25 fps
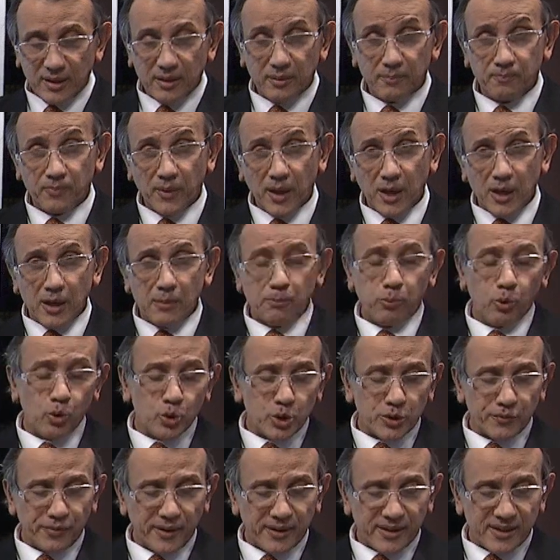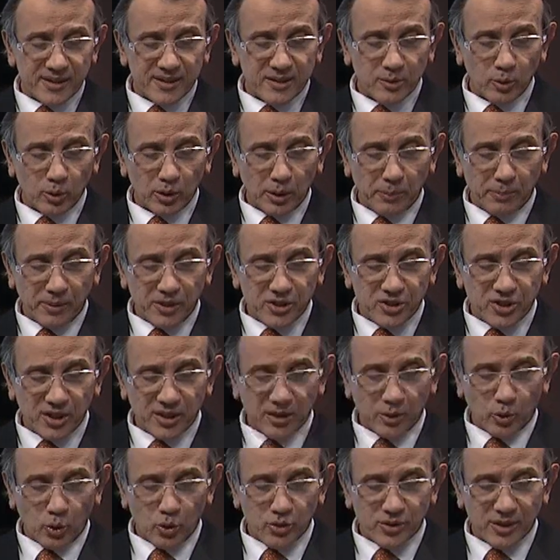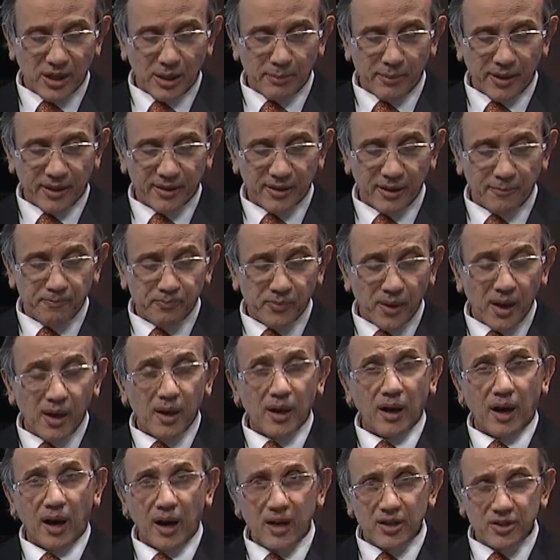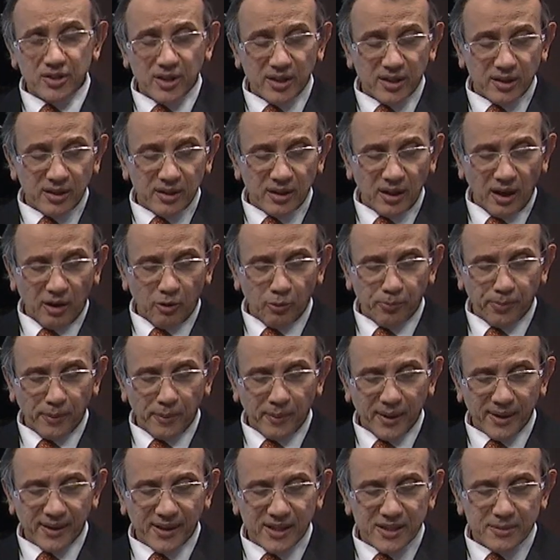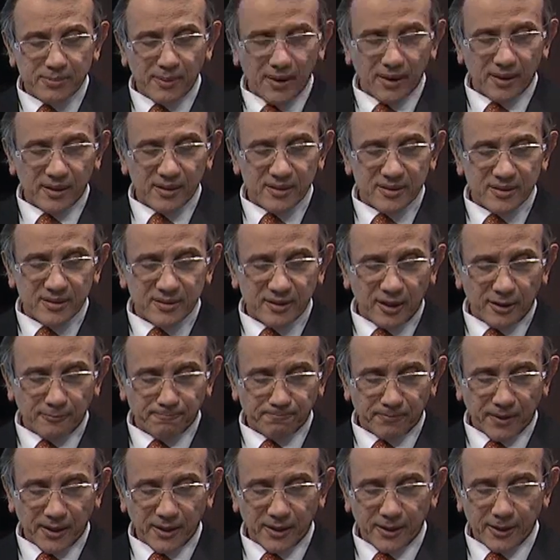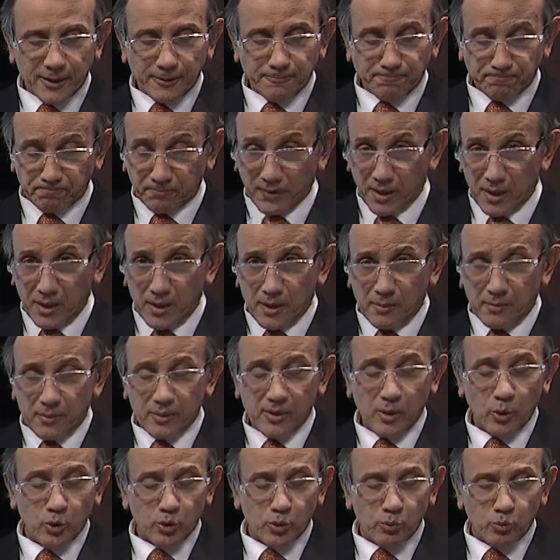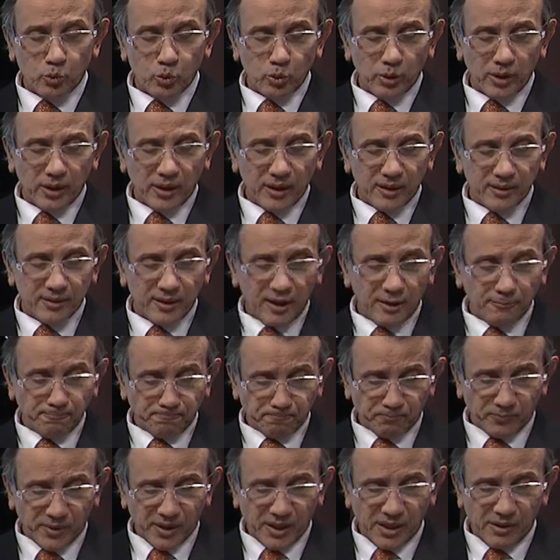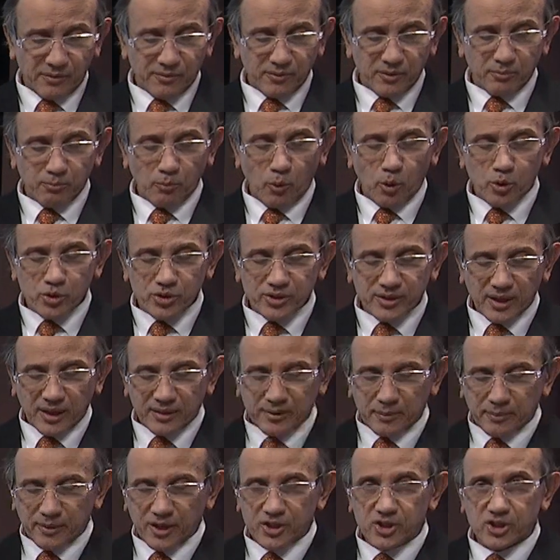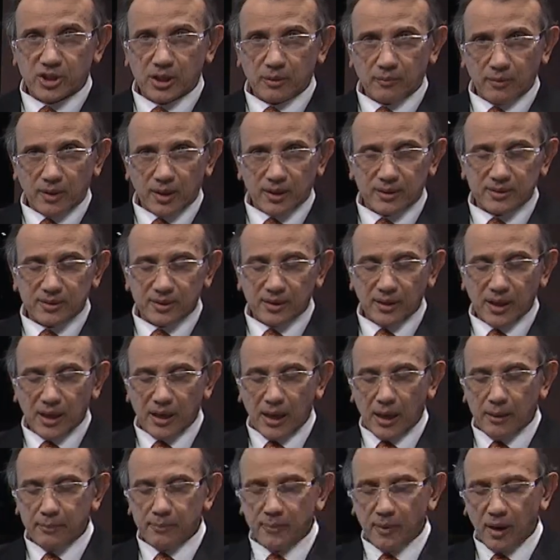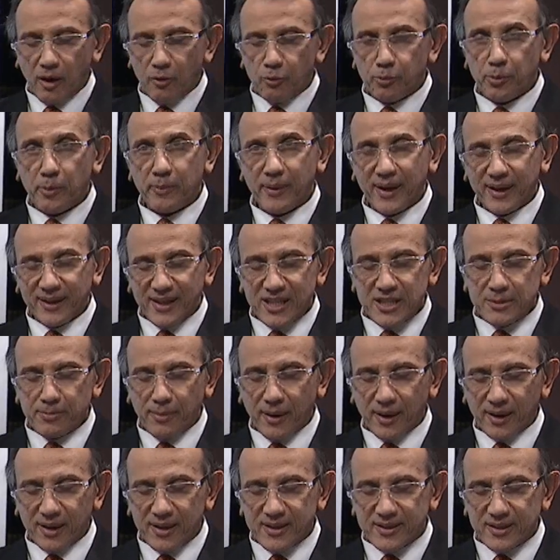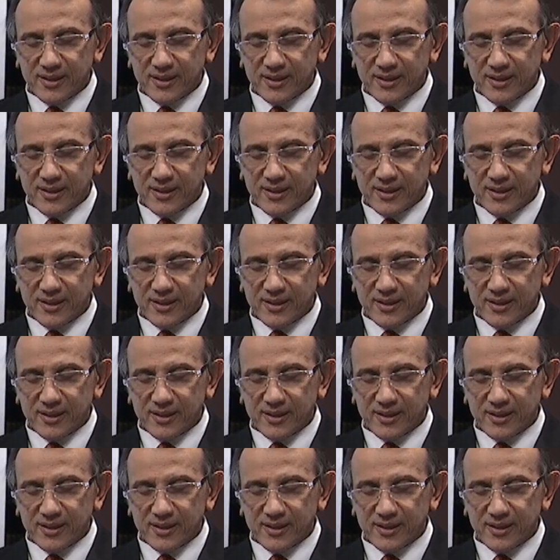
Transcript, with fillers: üzerine pozitif etkisinin olabileceğini göstermekte. Aynı şekilde Avrupa Merkez Bankası'ndan e, yönetim kurulu üyelerinden Yves Mörsch'ten de bir açıklama vardı. Avrupa Merkez